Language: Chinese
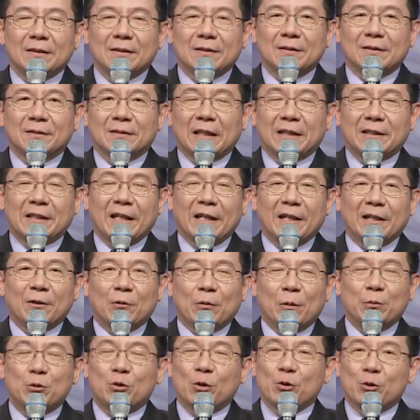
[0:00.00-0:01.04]
他在我
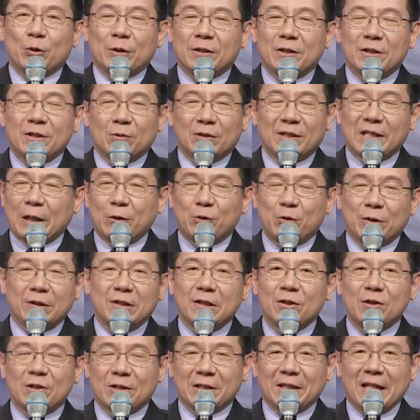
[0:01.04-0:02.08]
们做学生在学生
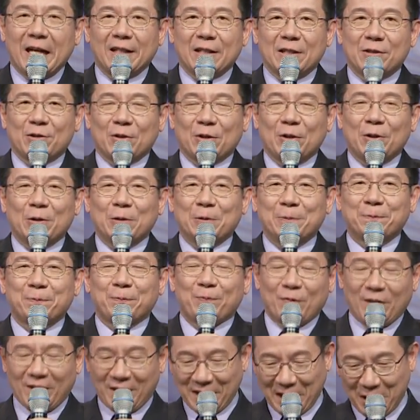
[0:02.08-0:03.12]
时代的时候，
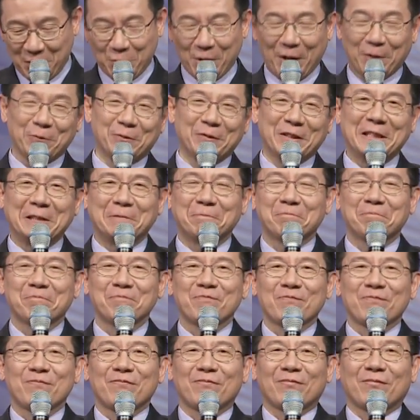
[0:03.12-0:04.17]
跟他传福音，
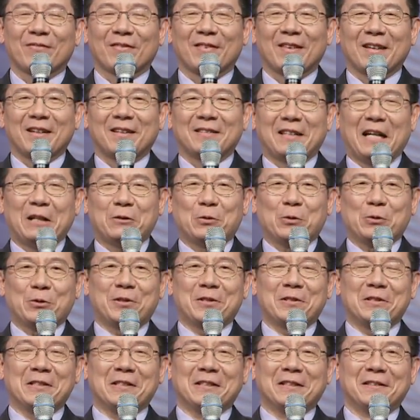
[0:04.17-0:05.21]
他总
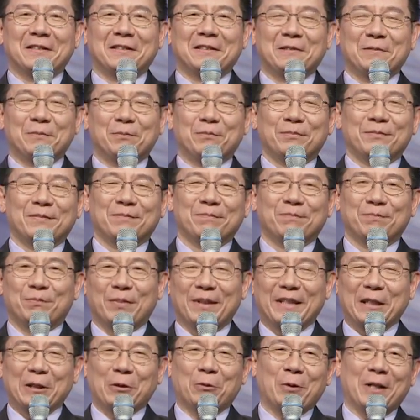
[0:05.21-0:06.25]
是不
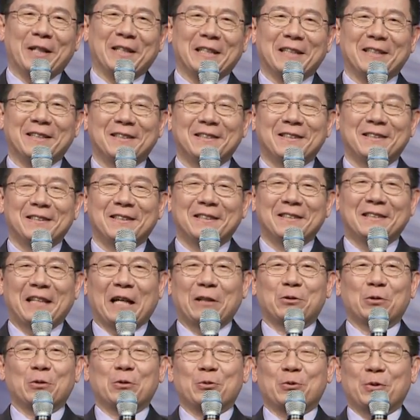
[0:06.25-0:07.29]
理会的，他
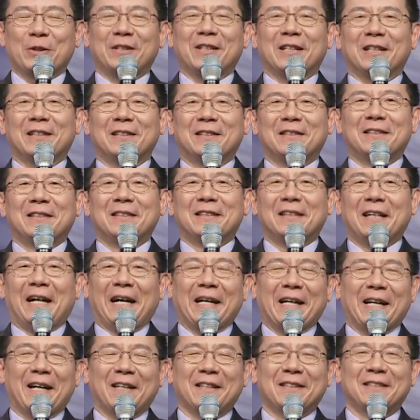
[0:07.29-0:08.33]
总觉得，哎
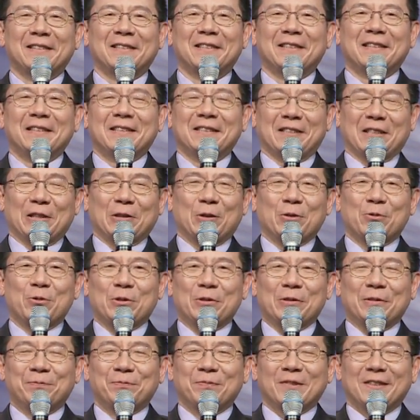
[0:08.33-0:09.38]
呀，这个都
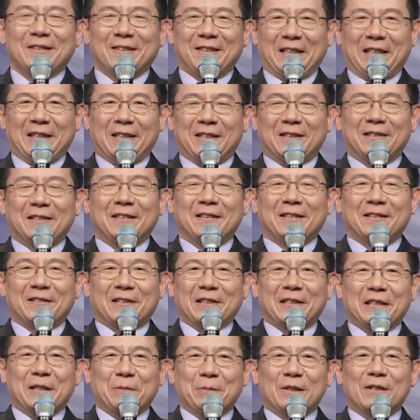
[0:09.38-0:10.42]
是啊，这个
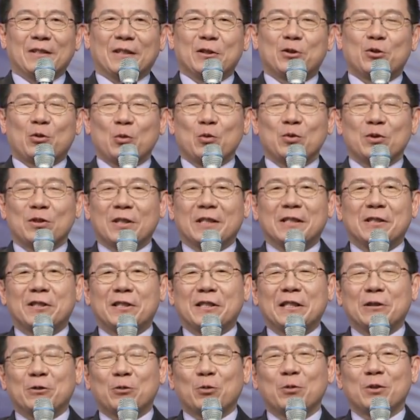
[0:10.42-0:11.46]
你们这个宗这个
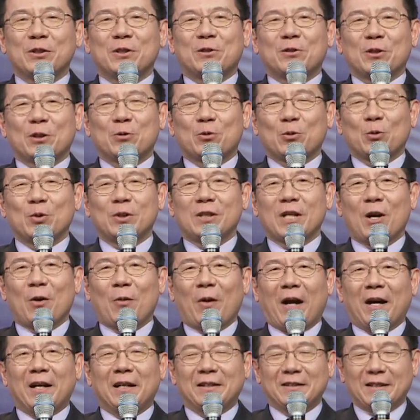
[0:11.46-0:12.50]
信宗这个宗教
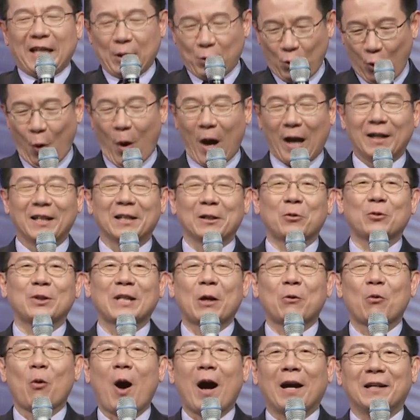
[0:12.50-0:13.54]
啊，太狂了，太
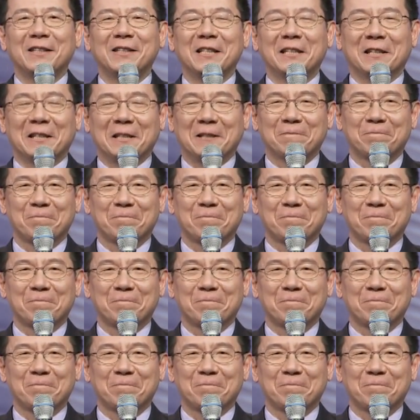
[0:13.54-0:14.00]
狂热了，